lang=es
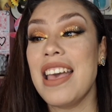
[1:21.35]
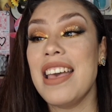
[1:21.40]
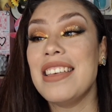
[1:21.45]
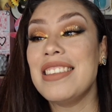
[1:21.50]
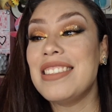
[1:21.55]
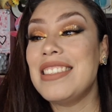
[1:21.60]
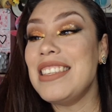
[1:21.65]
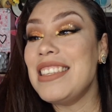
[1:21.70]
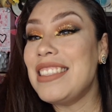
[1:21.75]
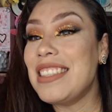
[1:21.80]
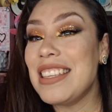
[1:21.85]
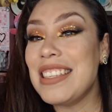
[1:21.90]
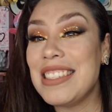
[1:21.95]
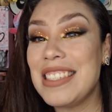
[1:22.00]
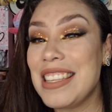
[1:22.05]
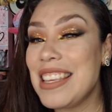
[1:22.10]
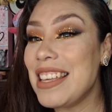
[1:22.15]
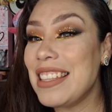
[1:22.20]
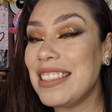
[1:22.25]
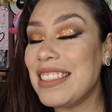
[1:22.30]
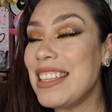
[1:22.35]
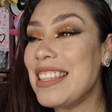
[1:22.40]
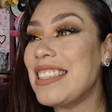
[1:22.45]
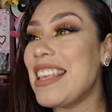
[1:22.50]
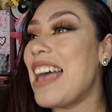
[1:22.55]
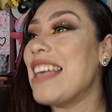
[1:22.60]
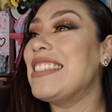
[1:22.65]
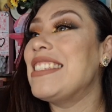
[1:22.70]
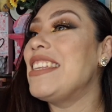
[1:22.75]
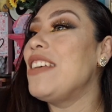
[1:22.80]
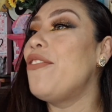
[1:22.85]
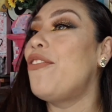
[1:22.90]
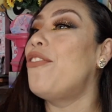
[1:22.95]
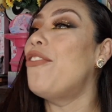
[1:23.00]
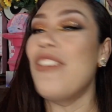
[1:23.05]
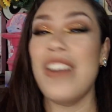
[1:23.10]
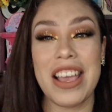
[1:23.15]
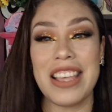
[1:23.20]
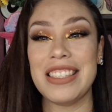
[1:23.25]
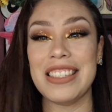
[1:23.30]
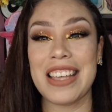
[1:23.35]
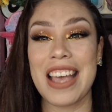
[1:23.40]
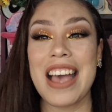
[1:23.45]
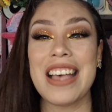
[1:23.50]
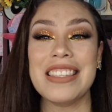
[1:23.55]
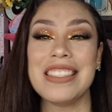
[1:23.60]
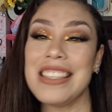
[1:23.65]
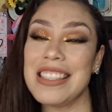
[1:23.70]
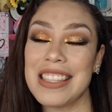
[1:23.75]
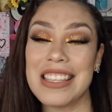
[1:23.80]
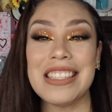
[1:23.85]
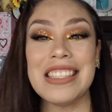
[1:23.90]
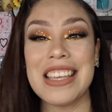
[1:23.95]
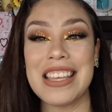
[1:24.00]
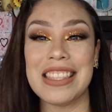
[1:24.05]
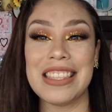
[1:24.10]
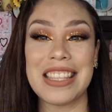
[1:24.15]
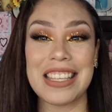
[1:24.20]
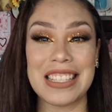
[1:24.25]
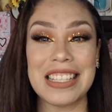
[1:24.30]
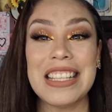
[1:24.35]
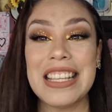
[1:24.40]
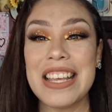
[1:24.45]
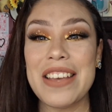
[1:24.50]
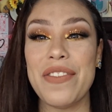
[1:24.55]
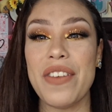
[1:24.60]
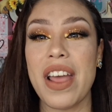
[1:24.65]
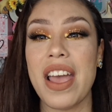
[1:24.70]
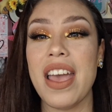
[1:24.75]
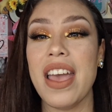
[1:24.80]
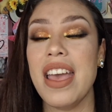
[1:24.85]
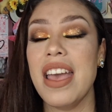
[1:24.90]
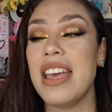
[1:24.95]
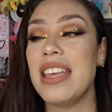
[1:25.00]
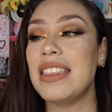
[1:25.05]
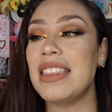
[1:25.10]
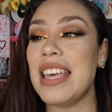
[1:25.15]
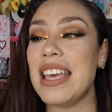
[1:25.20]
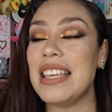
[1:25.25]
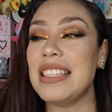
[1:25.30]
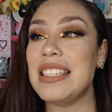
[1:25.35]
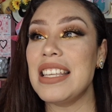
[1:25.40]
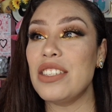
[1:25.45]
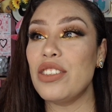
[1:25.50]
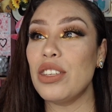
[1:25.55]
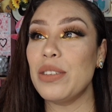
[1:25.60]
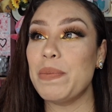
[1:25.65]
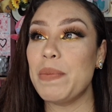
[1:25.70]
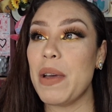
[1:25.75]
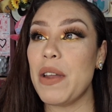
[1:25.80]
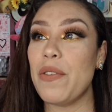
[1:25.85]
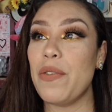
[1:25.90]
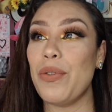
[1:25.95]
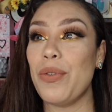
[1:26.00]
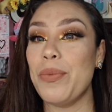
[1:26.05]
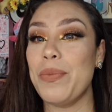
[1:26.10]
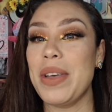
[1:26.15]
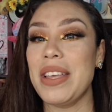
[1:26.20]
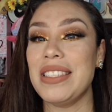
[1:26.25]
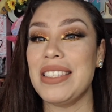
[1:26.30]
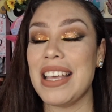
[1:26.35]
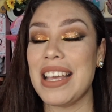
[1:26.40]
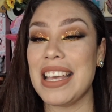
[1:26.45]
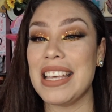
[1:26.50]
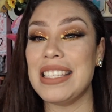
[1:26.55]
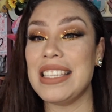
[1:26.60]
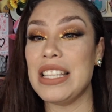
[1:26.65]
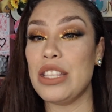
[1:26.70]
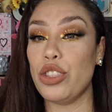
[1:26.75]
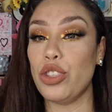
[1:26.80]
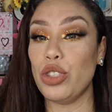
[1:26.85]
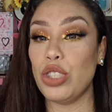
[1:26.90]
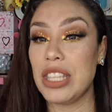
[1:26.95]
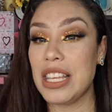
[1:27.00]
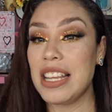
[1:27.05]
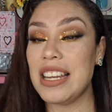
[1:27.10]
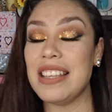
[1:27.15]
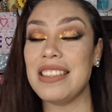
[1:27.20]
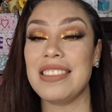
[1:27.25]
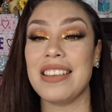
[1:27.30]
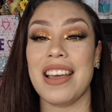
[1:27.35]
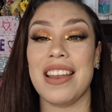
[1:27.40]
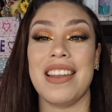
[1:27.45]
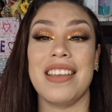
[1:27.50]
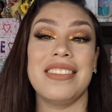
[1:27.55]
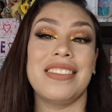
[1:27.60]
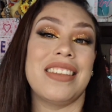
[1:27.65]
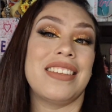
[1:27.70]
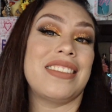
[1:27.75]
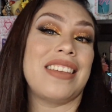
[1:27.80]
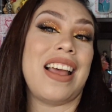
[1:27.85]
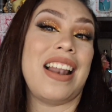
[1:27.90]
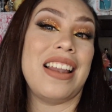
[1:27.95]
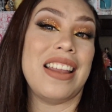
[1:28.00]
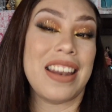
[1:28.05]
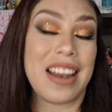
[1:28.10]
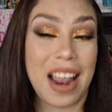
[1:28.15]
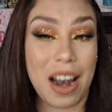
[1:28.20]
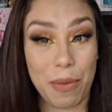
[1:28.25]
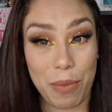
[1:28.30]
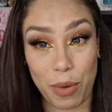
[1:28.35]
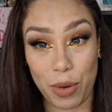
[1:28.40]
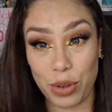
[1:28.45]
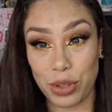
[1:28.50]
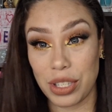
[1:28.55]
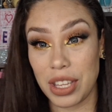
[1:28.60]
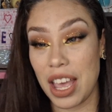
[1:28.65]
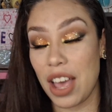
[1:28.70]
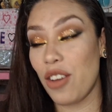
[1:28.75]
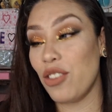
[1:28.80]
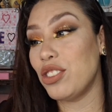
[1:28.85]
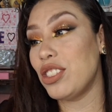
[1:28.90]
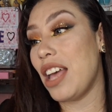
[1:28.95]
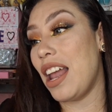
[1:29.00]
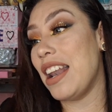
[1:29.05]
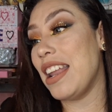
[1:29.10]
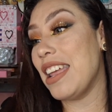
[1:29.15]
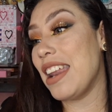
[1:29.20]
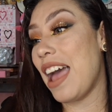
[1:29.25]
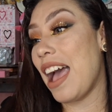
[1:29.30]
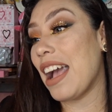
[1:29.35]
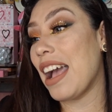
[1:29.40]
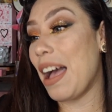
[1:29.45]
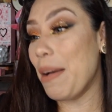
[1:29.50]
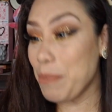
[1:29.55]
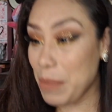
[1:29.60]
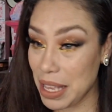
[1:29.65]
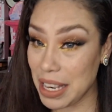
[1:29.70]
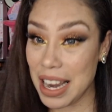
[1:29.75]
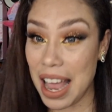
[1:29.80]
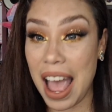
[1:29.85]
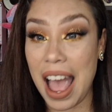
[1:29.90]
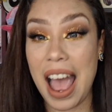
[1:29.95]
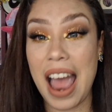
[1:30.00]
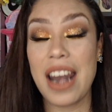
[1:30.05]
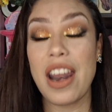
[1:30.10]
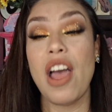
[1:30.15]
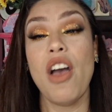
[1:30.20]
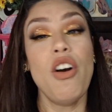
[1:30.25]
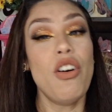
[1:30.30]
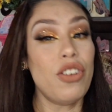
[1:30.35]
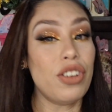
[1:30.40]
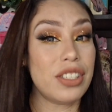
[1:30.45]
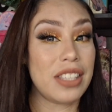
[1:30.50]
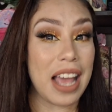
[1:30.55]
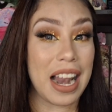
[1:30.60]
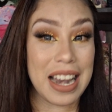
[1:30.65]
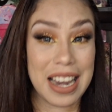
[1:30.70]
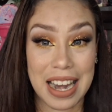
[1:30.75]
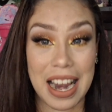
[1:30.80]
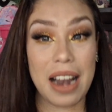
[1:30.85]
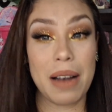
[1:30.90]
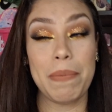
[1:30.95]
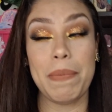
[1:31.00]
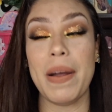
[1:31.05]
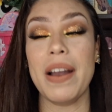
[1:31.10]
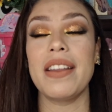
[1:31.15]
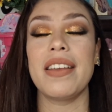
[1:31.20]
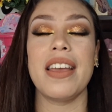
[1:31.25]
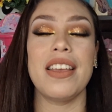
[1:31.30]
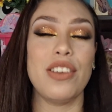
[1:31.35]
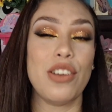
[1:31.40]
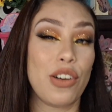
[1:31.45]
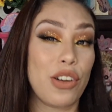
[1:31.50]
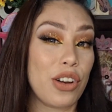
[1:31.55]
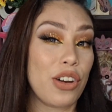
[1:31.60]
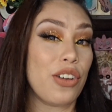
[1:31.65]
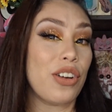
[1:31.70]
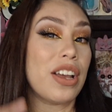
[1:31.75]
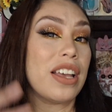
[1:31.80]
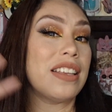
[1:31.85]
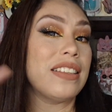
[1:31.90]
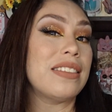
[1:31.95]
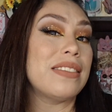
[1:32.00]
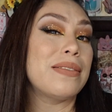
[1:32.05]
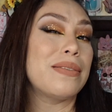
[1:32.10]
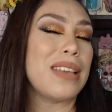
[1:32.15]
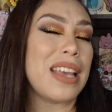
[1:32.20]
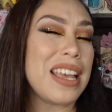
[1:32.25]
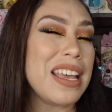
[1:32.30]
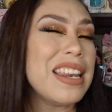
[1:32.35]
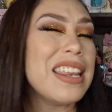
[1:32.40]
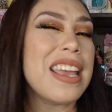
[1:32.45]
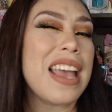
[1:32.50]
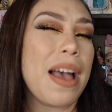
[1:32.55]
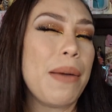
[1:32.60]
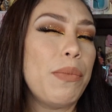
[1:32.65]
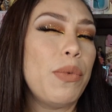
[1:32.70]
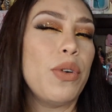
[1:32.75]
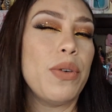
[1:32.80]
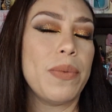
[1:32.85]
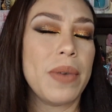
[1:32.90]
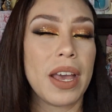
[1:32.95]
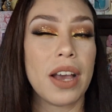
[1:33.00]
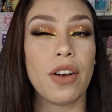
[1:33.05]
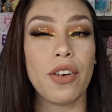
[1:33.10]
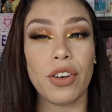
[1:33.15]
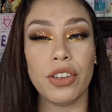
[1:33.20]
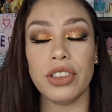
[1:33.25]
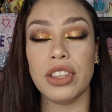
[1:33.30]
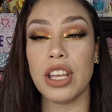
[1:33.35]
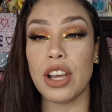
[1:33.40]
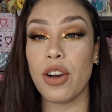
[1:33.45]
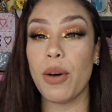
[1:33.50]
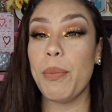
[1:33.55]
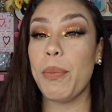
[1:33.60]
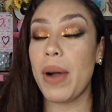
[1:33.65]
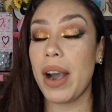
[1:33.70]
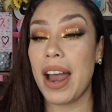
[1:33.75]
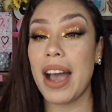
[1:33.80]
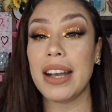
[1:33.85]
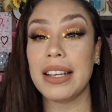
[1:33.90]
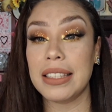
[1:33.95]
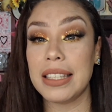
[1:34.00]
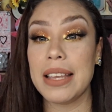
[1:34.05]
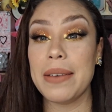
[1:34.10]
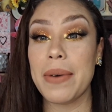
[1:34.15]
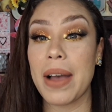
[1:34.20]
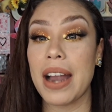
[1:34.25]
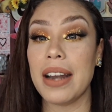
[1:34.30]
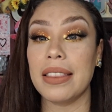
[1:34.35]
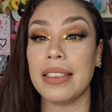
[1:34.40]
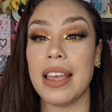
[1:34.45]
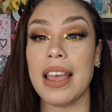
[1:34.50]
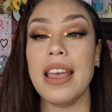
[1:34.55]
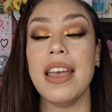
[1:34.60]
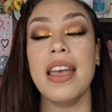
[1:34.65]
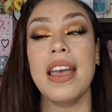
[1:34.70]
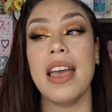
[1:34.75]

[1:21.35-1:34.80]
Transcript: Si te sientes así fresca, si te sientes libre, es de esos perfumes de que si tú tienes ganas de salir al bosque o salir a caminar o salir al parque, yo creo que iría muy bien contigo para activarte